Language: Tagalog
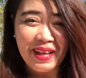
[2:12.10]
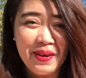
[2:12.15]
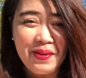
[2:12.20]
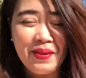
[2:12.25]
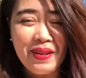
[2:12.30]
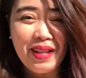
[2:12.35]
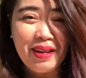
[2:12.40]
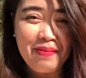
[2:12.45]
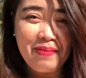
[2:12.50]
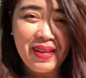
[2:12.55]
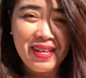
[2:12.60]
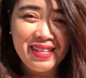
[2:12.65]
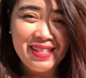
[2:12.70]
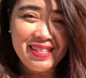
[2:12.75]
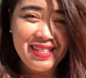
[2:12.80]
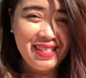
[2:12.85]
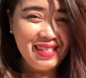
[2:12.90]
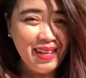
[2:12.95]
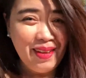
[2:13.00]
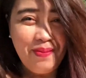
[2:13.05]
Wala
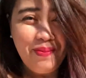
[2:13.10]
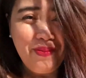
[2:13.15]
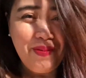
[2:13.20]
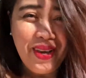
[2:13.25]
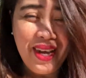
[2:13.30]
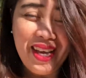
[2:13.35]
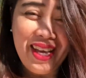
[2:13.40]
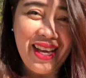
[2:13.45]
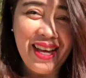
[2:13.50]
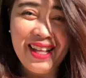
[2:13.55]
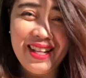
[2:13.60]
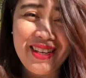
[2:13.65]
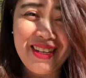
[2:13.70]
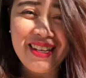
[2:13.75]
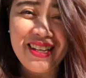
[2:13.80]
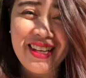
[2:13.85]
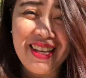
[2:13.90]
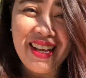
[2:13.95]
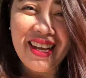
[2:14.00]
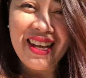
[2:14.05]
maisip. Ayan.
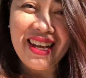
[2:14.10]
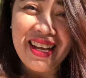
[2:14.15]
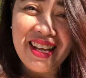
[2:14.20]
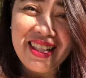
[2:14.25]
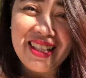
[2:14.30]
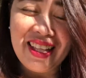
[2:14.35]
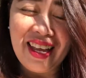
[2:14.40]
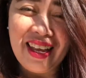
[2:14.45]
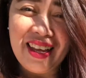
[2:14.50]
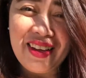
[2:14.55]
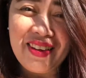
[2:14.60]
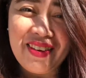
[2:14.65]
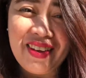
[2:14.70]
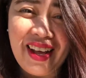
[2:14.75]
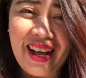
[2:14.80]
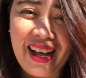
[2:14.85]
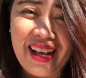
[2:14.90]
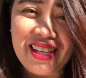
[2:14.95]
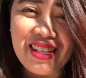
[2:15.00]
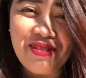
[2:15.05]
Thank you
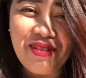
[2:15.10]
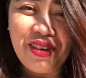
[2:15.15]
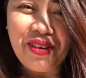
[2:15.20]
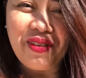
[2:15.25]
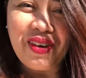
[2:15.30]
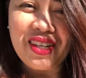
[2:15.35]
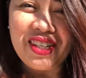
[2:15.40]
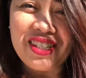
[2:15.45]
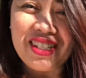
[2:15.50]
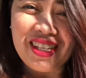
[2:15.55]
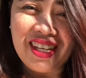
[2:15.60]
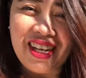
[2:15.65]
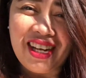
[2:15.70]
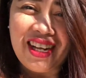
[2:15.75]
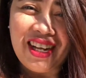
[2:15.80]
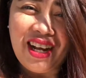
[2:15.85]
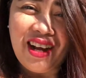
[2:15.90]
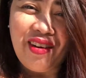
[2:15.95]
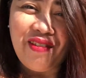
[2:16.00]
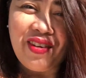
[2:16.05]
guys for
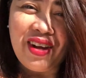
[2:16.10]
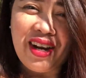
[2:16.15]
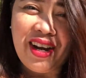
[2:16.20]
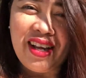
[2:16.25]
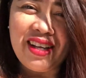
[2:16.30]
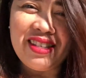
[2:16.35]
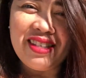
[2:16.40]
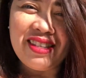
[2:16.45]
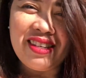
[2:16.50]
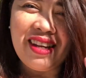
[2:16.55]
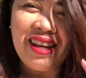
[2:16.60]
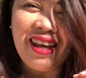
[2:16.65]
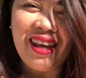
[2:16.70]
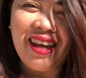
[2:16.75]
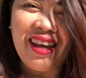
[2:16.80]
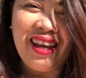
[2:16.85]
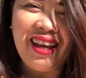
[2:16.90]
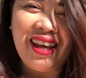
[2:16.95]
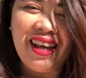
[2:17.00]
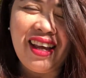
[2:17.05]
watching. Have a nice
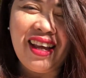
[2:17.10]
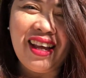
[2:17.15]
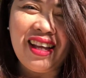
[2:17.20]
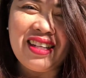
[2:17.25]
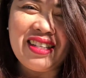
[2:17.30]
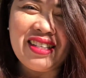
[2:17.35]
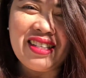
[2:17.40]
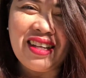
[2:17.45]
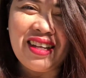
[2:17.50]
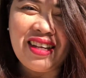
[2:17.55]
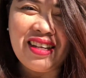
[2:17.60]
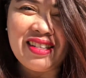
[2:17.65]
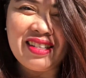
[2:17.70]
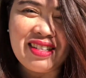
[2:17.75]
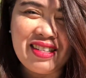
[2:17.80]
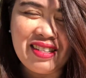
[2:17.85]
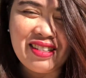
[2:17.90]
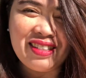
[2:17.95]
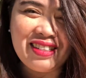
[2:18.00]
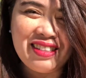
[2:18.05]
day. See you
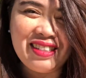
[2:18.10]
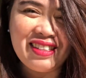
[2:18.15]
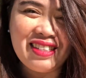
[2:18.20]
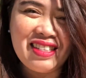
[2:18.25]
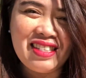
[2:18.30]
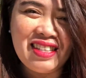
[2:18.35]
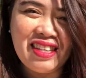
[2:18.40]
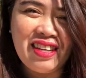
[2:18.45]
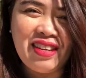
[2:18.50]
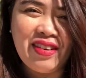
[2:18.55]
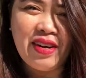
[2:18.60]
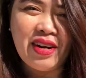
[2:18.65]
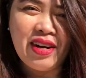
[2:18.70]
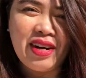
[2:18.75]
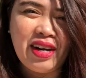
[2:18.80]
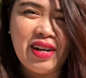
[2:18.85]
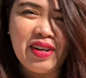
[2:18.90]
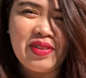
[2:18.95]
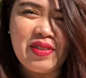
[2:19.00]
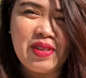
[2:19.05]
soon. See you
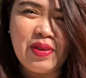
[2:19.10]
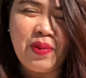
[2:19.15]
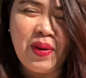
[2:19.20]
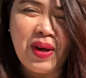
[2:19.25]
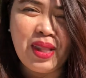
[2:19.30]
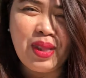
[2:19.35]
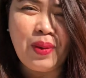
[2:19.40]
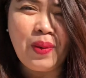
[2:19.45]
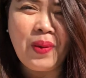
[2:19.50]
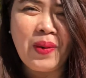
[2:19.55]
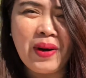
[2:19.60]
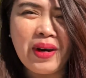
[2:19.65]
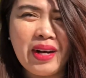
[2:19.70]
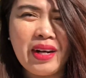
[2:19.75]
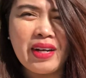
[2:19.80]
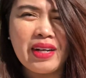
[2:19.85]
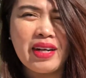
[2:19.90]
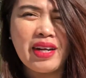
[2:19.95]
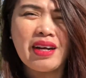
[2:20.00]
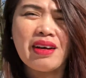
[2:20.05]
around sa Whitey
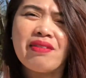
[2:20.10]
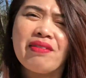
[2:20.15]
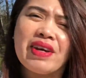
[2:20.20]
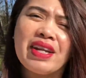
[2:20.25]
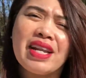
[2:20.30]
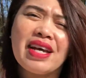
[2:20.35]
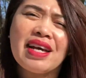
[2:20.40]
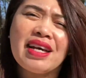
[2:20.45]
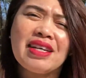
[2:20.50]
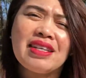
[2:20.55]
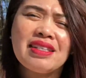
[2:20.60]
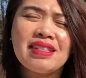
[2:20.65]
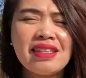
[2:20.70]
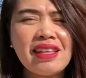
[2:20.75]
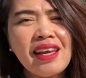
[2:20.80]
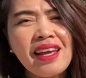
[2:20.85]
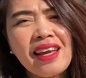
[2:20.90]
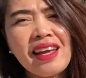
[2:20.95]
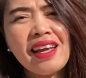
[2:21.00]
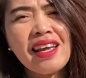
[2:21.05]
World. Have a nice
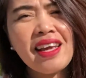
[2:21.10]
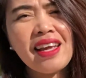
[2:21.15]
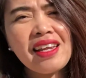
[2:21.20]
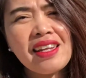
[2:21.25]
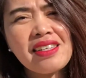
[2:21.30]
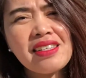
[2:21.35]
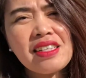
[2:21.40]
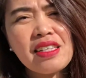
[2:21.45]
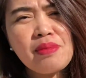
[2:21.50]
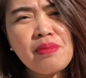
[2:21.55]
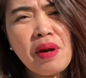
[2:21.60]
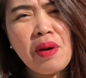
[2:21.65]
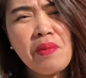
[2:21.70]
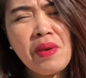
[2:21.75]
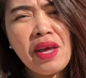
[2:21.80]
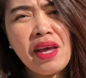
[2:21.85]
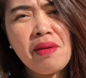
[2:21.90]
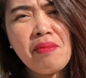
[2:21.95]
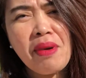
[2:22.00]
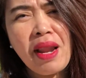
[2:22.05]
day. This is
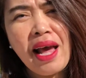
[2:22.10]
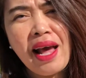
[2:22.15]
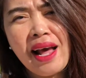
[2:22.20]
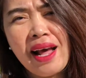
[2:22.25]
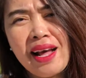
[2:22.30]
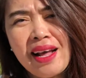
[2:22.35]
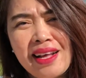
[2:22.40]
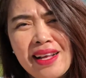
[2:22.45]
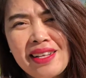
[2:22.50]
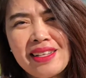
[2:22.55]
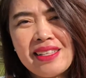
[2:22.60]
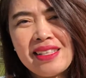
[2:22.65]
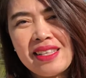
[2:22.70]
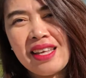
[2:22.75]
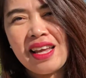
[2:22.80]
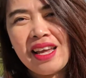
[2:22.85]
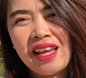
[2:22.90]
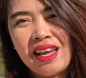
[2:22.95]
Mommy and Vlogs.